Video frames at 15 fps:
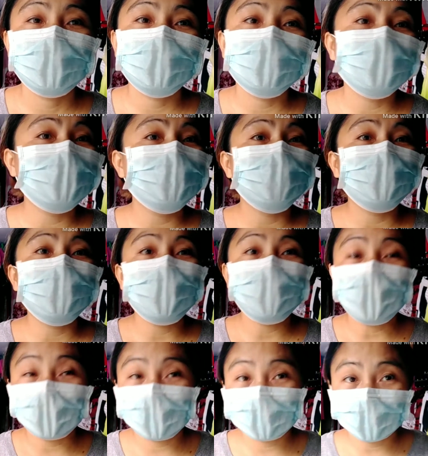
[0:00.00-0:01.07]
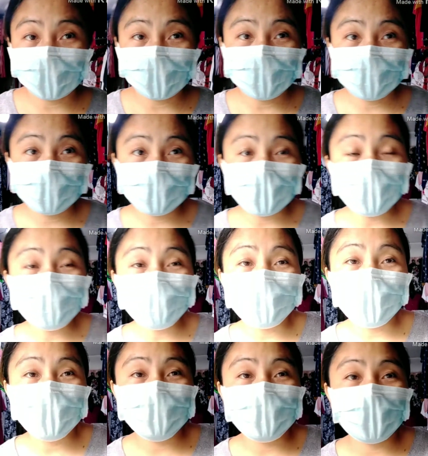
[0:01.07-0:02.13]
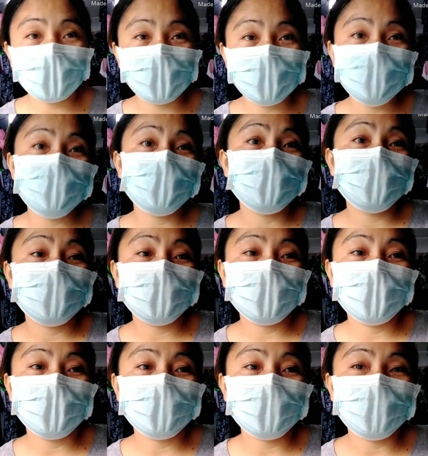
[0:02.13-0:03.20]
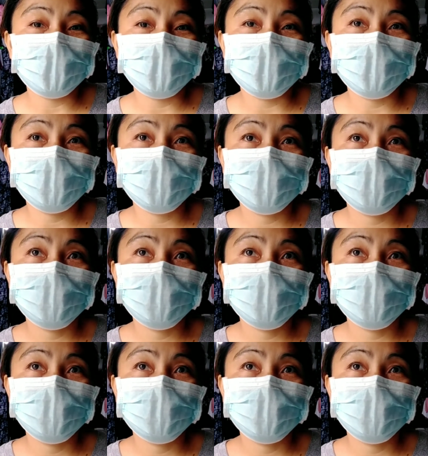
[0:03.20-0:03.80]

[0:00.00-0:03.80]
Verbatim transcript: Hindi ko po maipakita ngayon sa inyo kasi nasa tindahan ako.